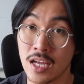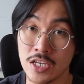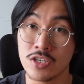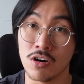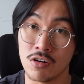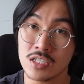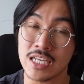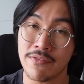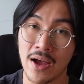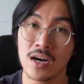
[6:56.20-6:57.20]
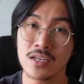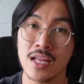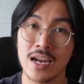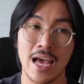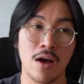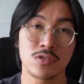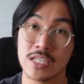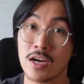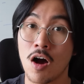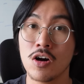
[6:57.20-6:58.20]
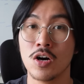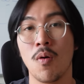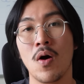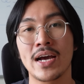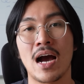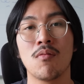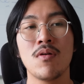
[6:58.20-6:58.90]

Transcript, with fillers: thị trường nó sẽ phản ứng như thế nào, sẽ có người mua hay không,